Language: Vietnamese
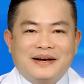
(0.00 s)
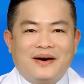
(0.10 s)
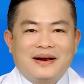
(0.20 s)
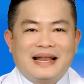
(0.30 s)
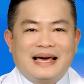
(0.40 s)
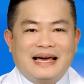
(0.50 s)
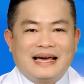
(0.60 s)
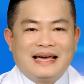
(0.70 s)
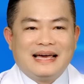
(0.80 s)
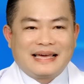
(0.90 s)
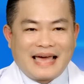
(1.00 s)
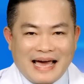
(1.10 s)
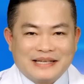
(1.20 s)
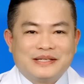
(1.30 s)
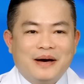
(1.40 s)
đó là
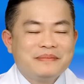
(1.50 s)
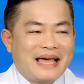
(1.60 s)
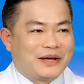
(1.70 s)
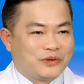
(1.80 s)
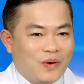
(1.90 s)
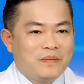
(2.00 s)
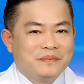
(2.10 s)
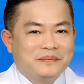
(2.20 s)
càng sớm càng tốt.